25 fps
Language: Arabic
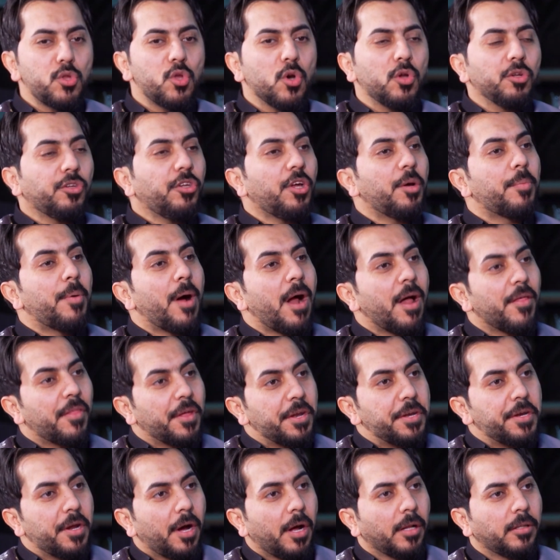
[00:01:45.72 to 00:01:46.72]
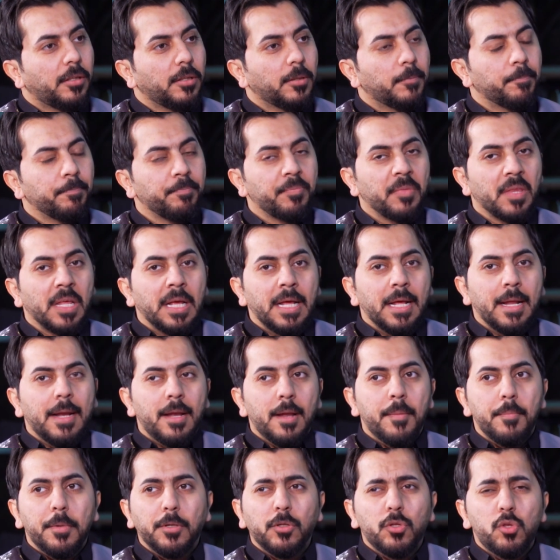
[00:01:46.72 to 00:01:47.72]
شلون تحب هذا النادي
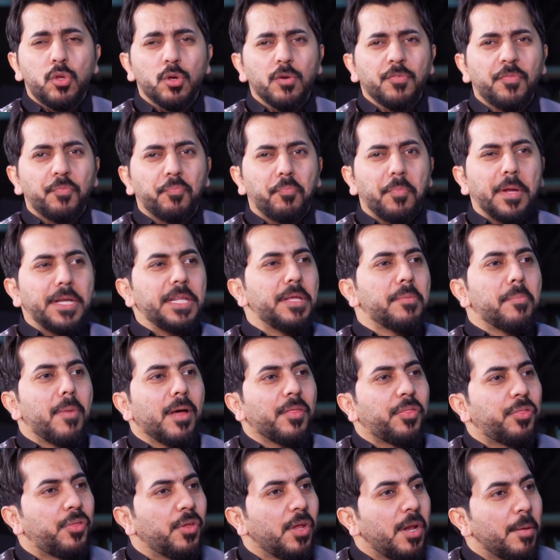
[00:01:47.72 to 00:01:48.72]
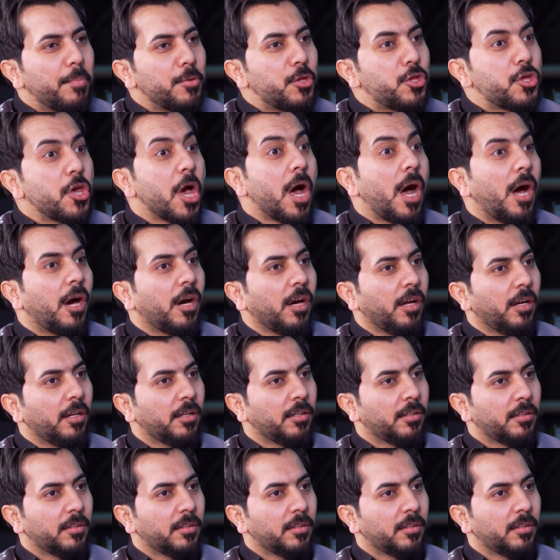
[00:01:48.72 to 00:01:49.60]
لما نشوف من يمثله بالشارع